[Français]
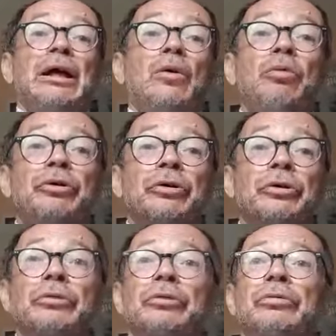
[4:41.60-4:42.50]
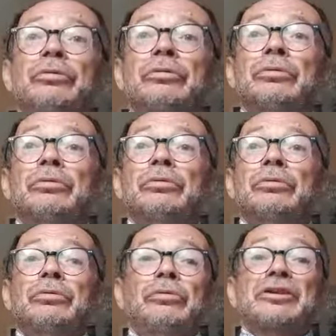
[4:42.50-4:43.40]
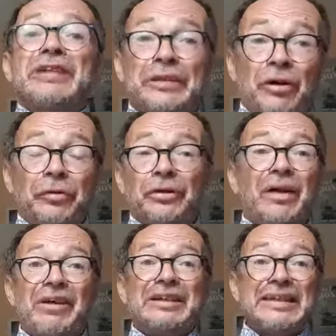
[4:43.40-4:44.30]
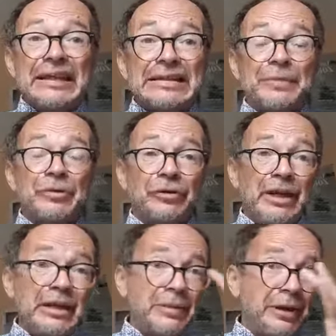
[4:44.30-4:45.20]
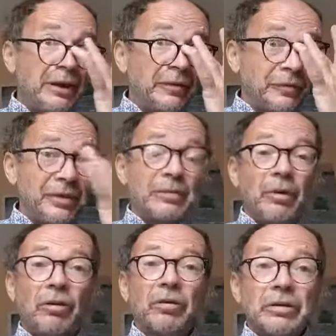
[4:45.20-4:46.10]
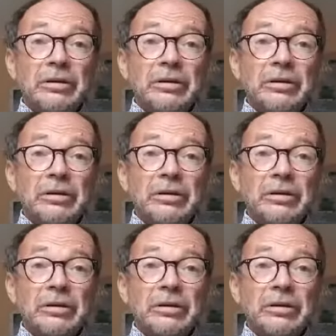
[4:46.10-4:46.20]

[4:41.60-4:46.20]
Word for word: Au bout de de 7 ans d'un travail assez exceptionnel, eh bien finalement,